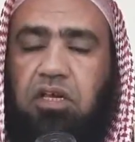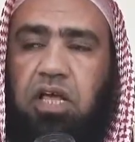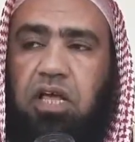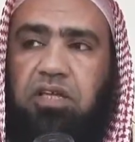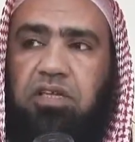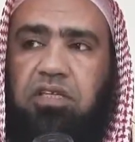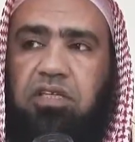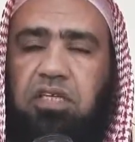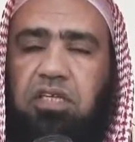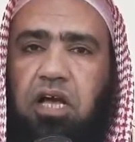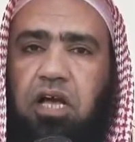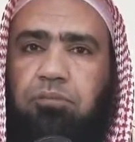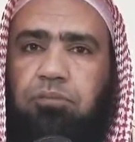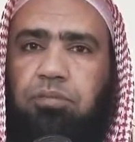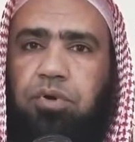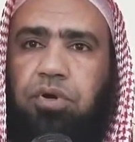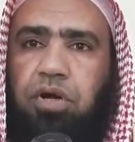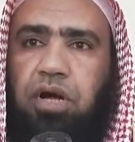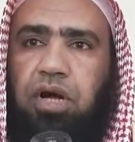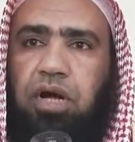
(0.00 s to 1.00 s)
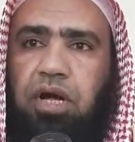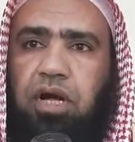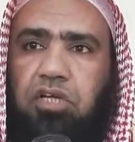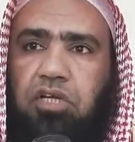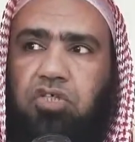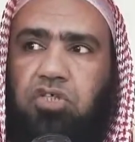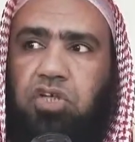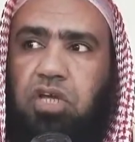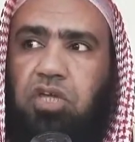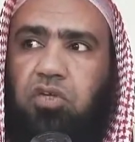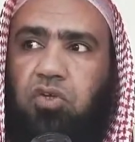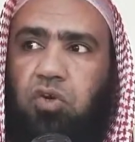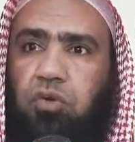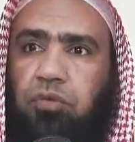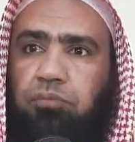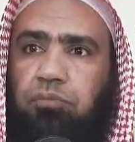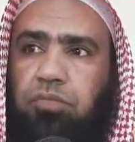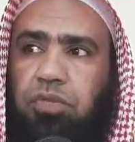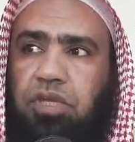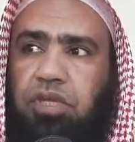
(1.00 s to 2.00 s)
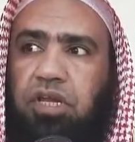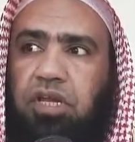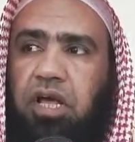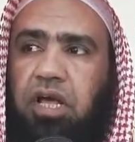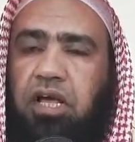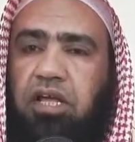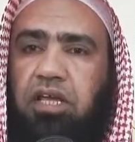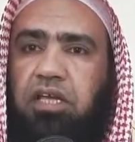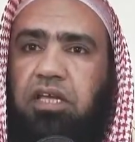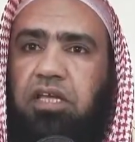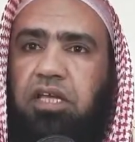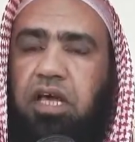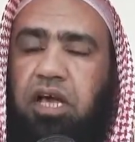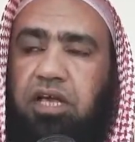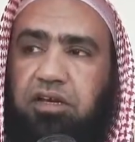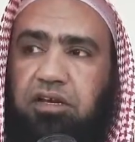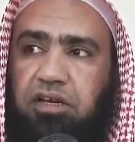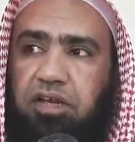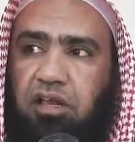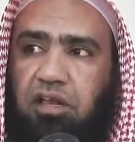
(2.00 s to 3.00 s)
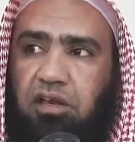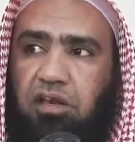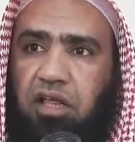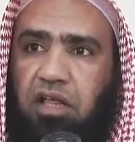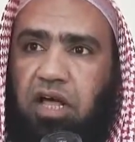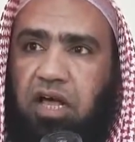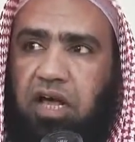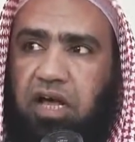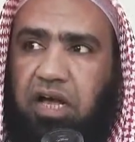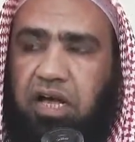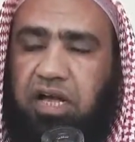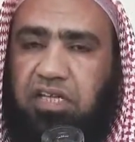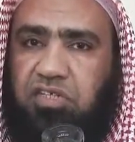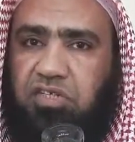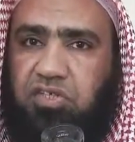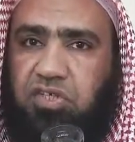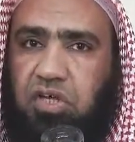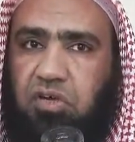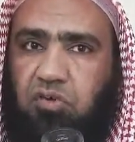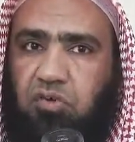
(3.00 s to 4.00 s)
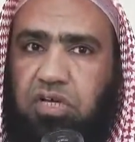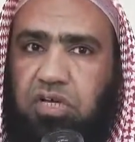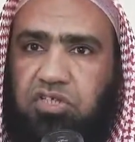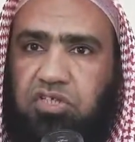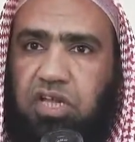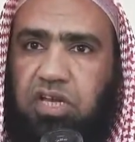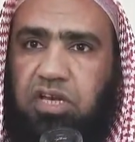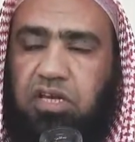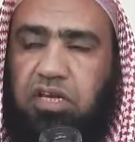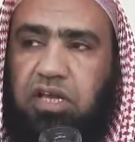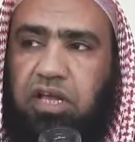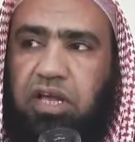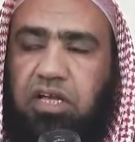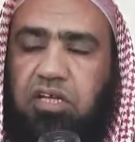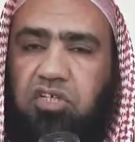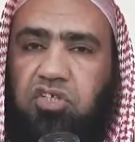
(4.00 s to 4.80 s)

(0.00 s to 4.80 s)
لن يبقى شيء منها لأن الله عز وجل